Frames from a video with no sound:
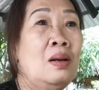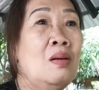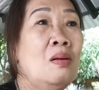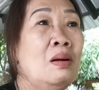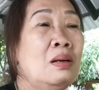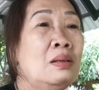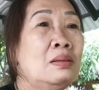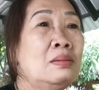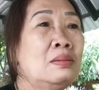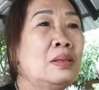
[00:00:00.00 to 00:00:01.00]
nó
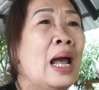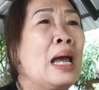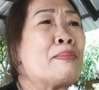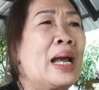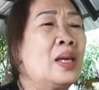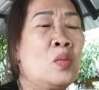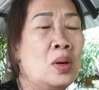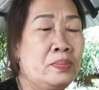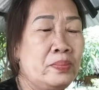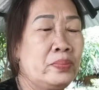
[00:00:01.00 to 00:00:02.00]
hai mặt nhiều
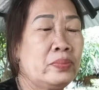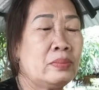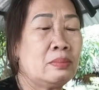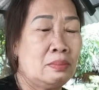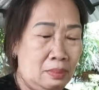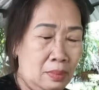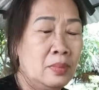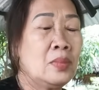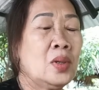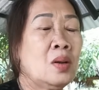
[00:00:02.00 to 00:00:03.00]
quá đúng rồi
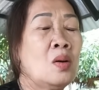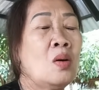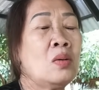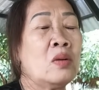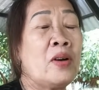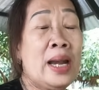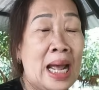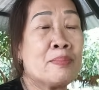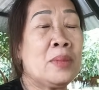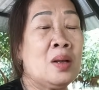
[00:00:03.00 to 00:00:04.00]
cô còn phải
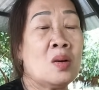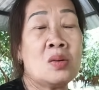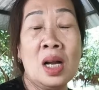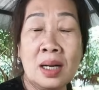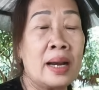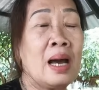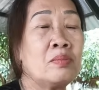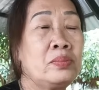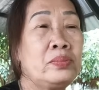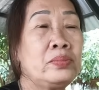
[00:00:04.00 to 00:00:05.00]
nam thì cô rất là
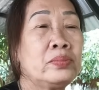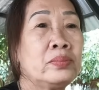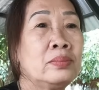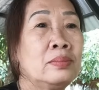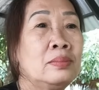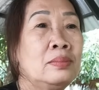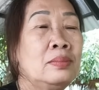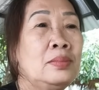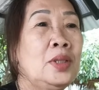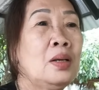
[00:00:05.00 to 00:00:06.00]
đông yeah. Dạ.
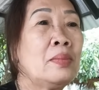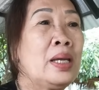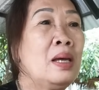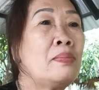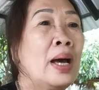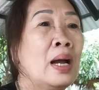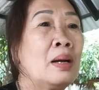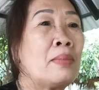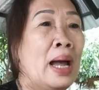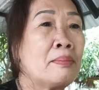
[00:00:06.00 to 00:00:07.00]
nhưng mà với
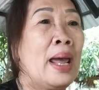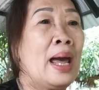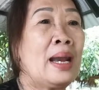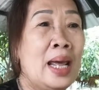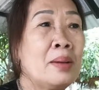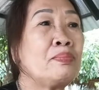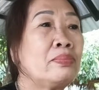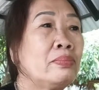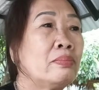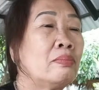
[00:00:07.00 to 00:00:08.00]
bạn bạn bè anh em
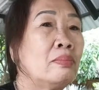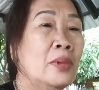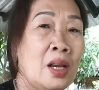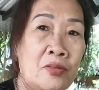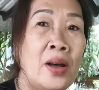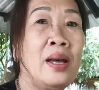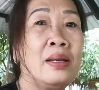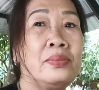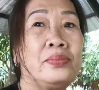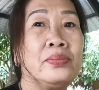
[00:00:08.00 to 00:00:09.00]
yeah. Dạ. cà phê
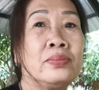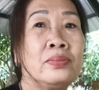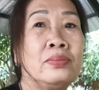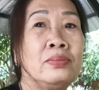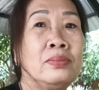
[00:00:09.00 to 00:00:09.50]
okay.